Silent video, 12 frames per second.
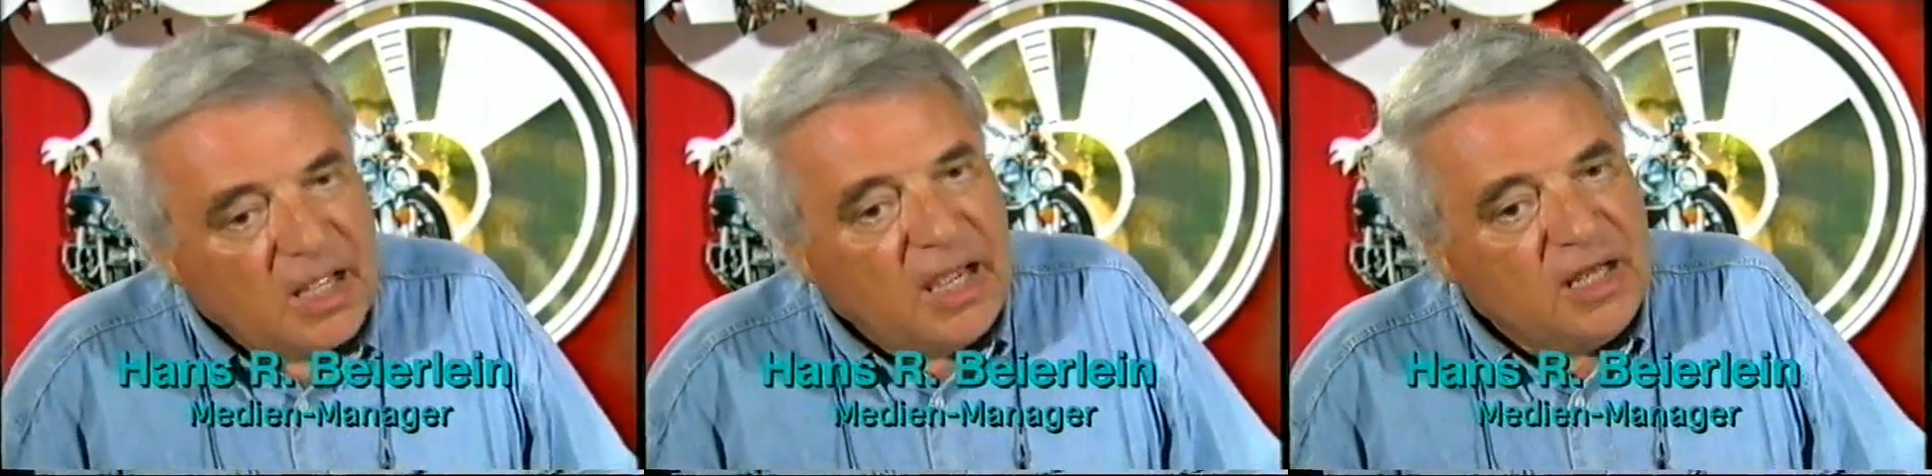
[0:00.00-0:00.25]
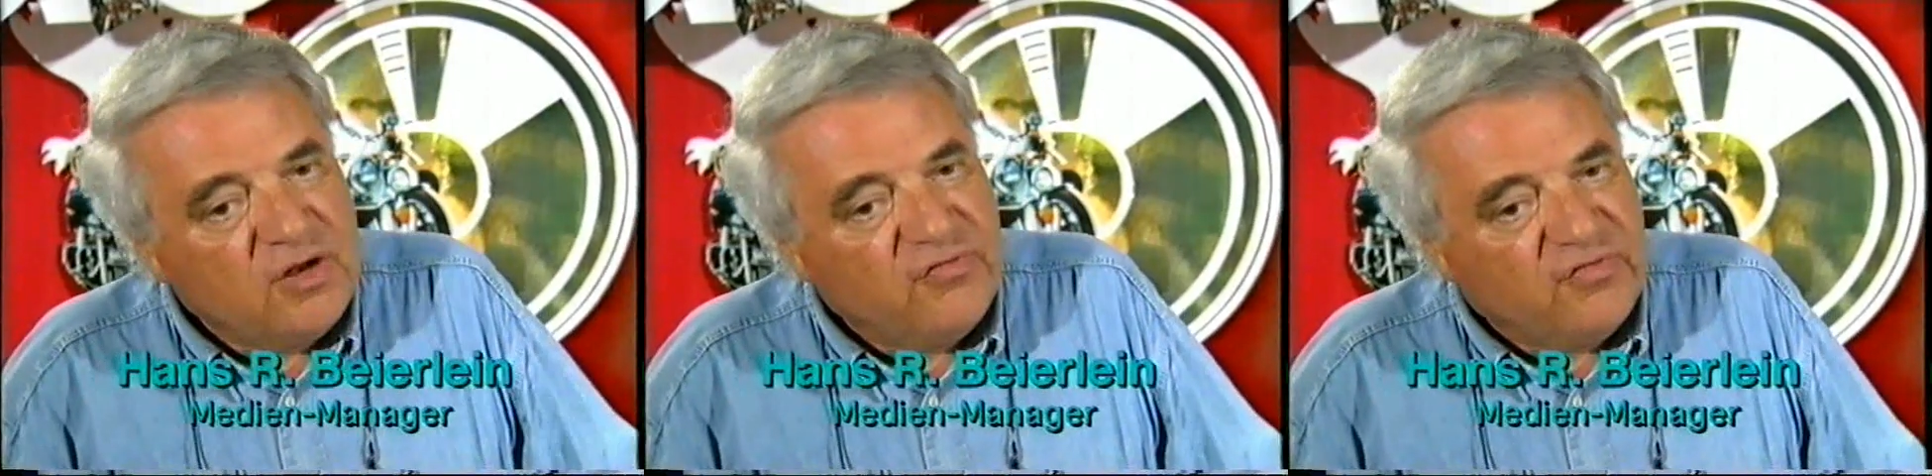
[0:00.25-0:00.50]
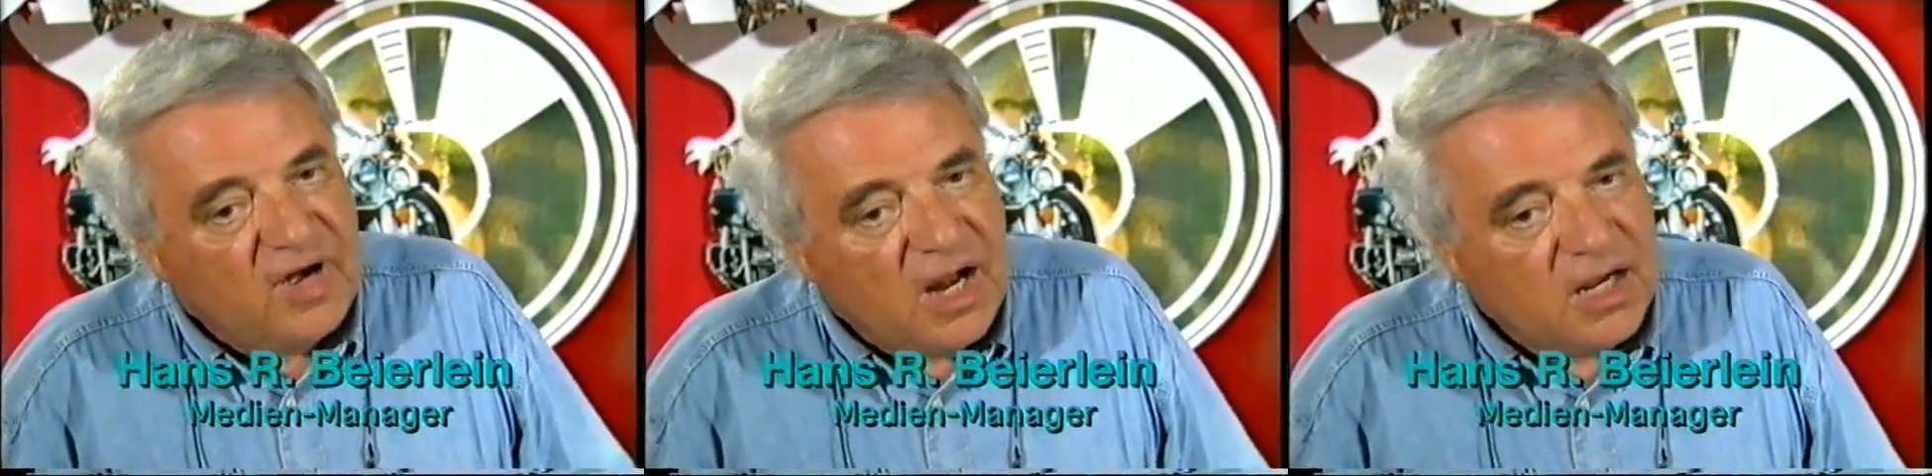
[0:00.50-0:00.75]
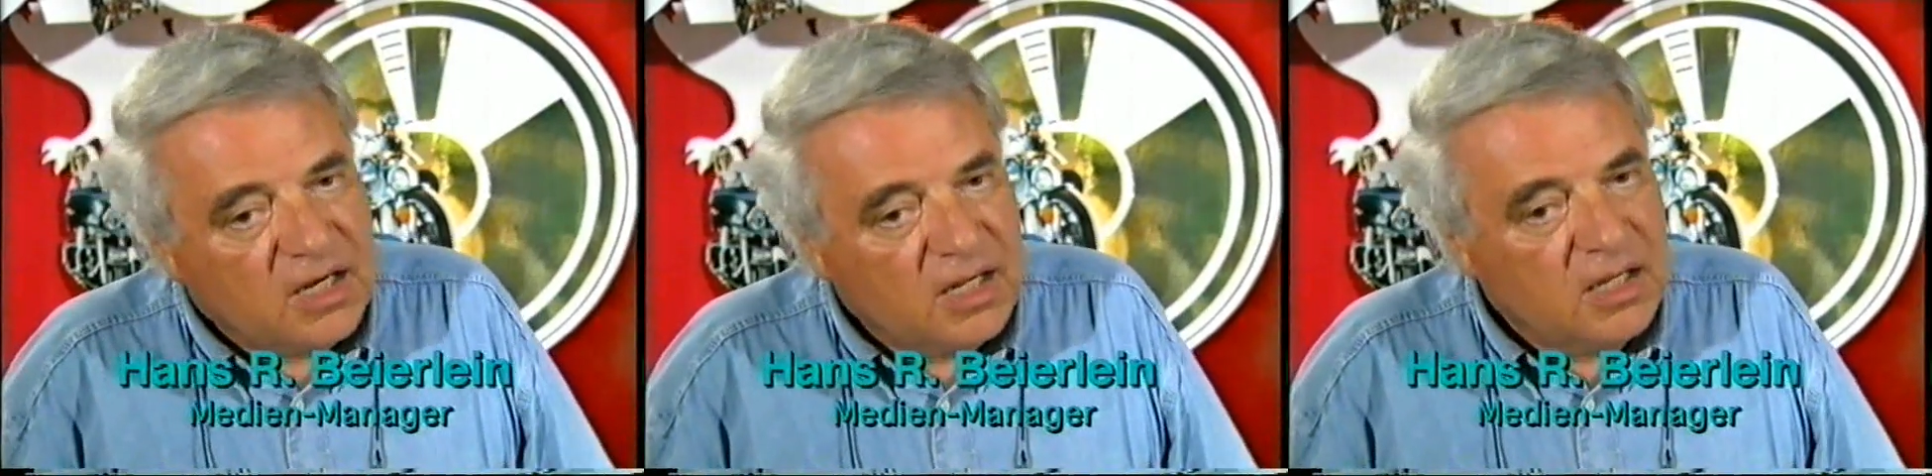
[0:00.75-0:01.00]
eine
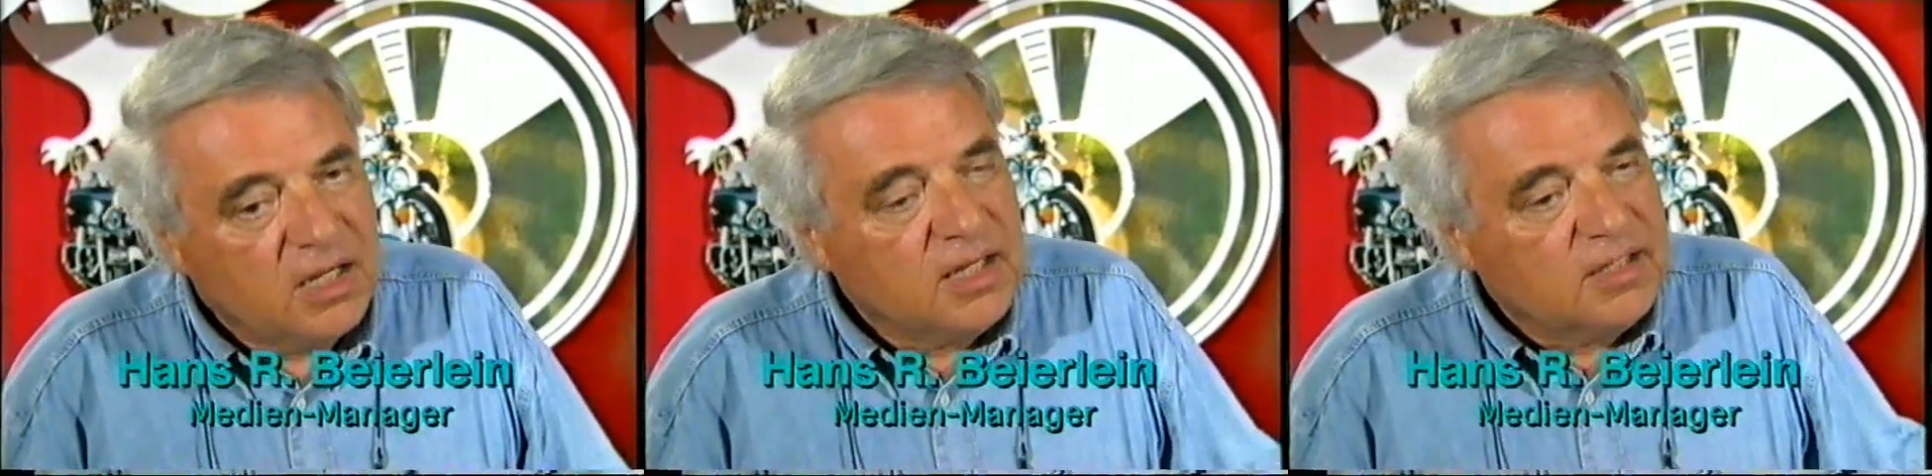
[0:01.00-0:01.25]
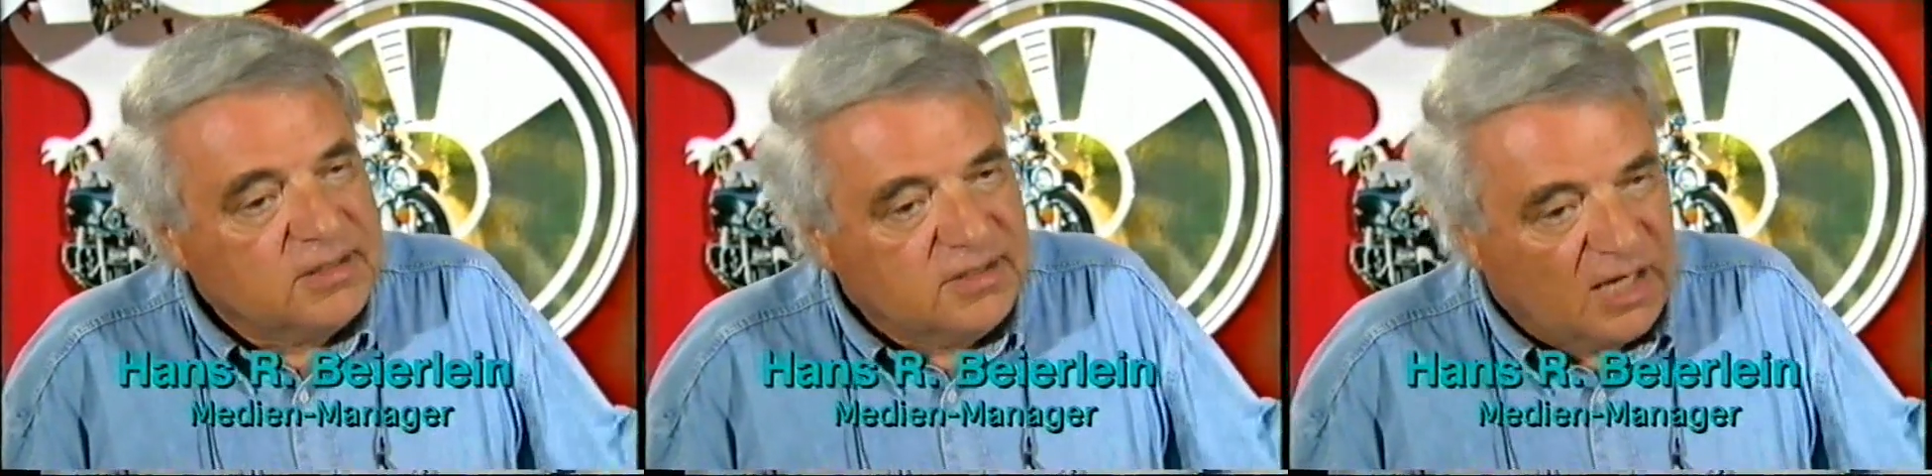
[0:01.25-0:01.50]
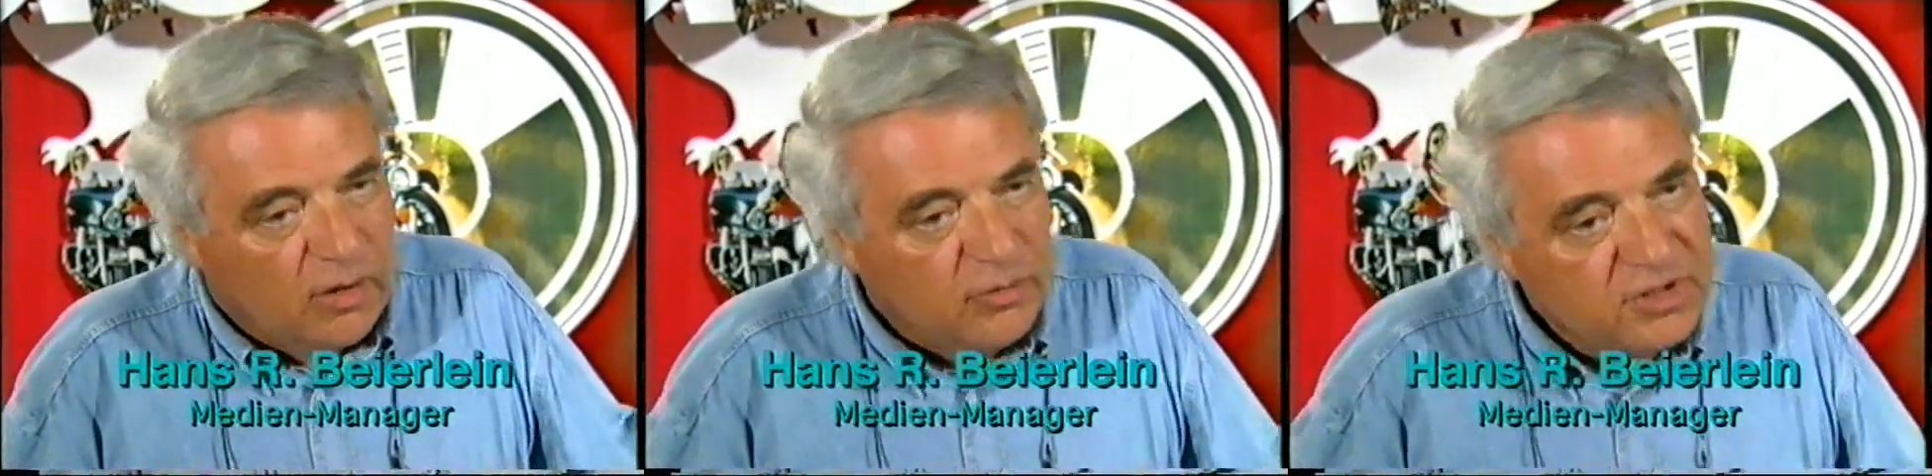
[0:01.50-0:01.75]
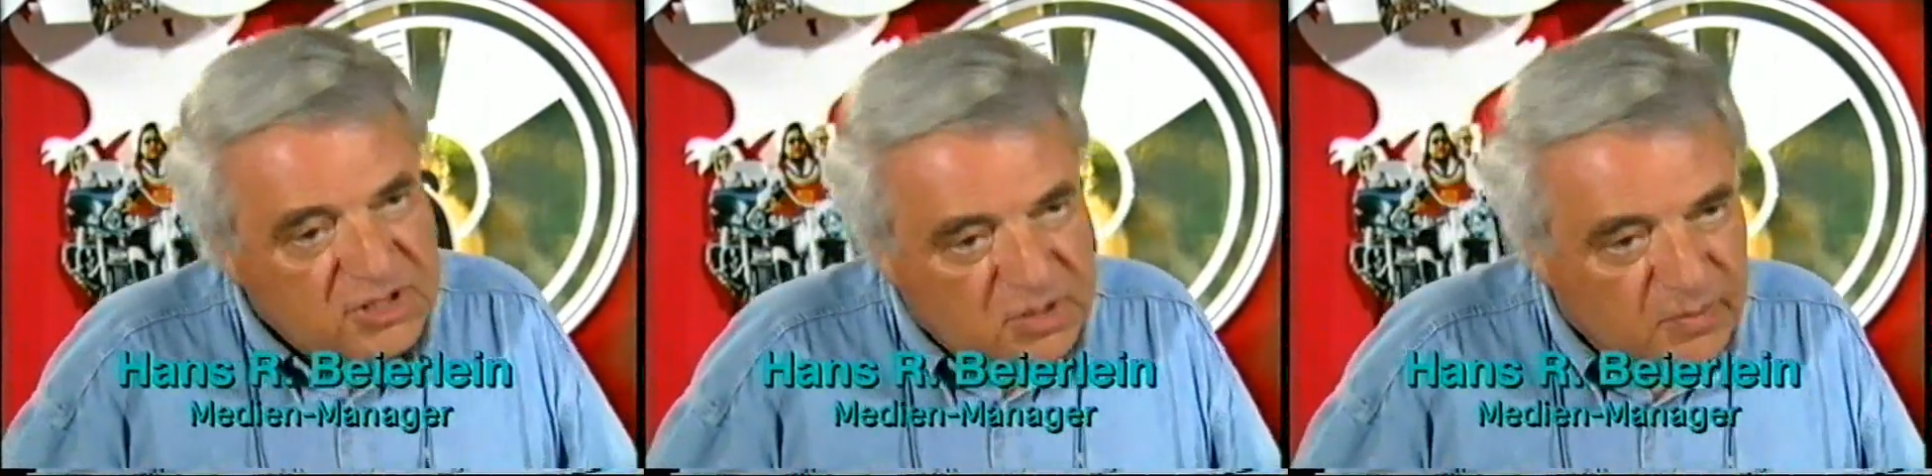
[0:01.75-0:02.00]
Frage,
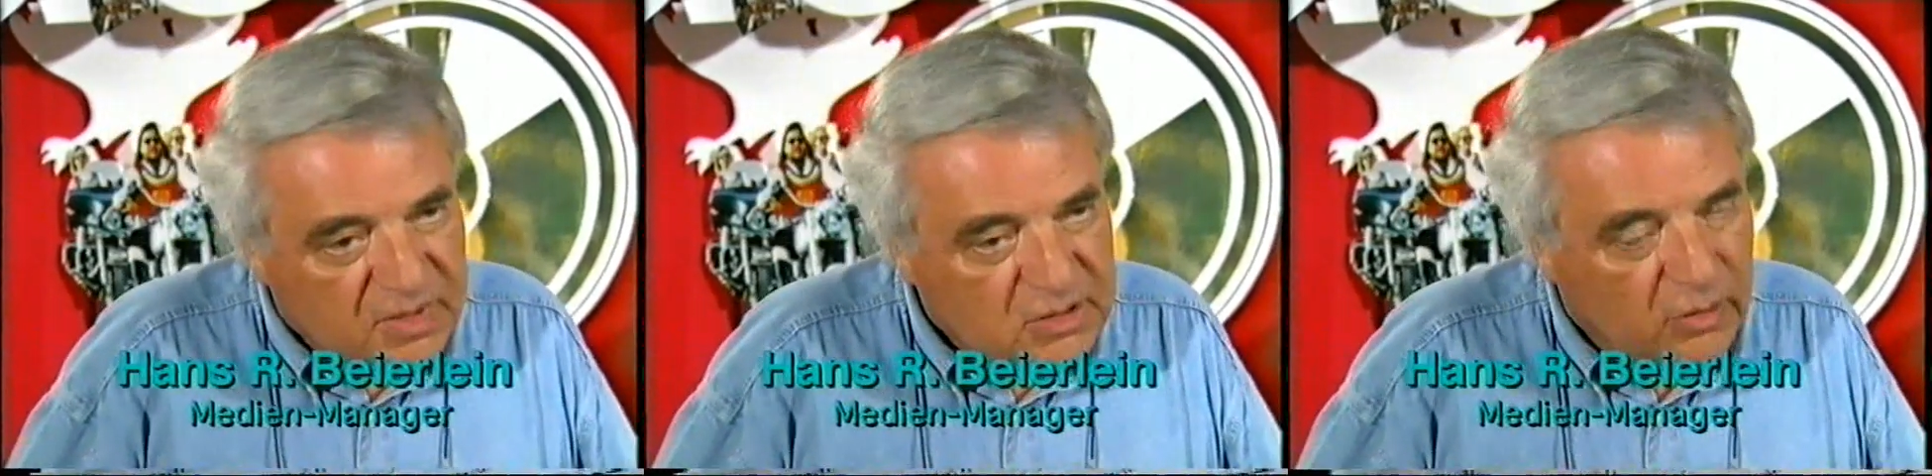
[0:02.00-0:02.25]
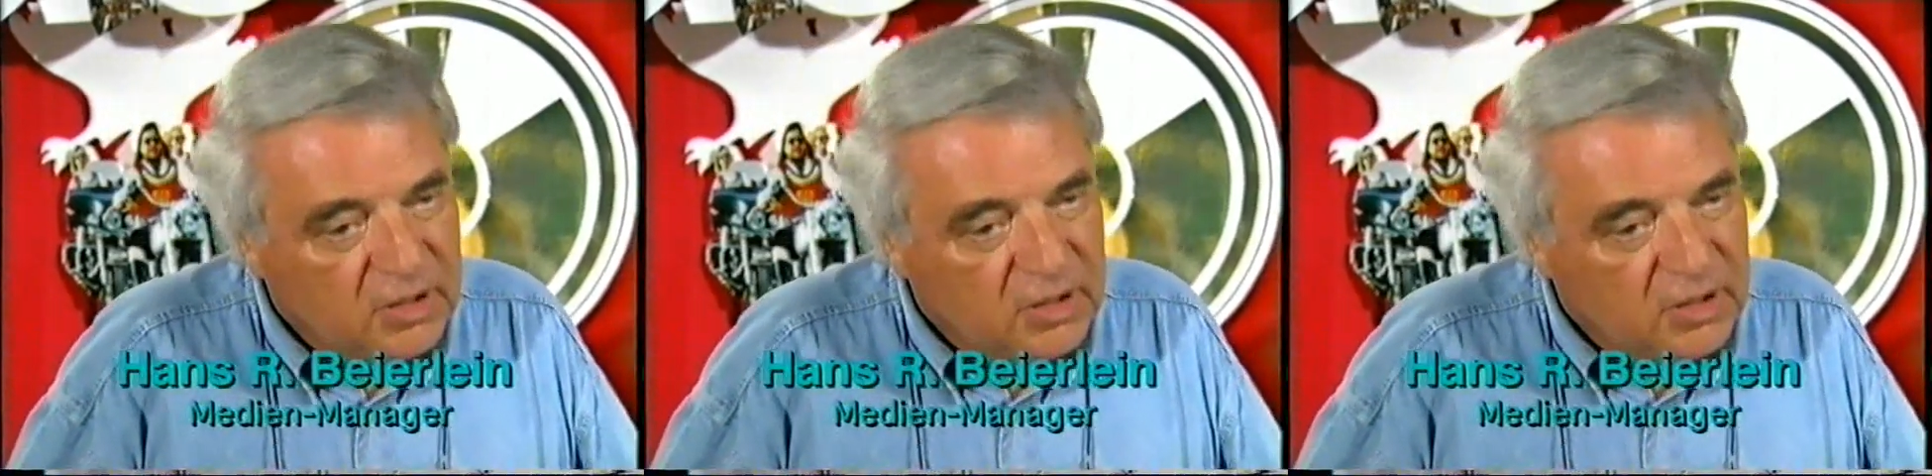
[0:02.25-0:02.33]
traue ich mich